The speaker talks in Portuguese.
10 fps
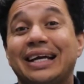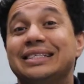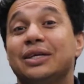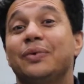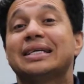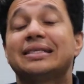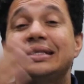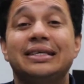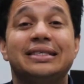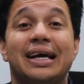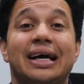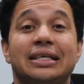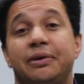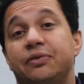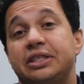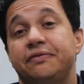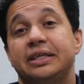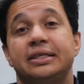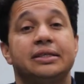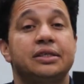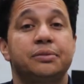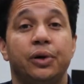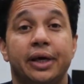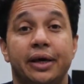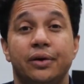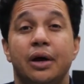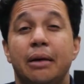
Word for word: que são essenciais para você fazer esse desbloqueio.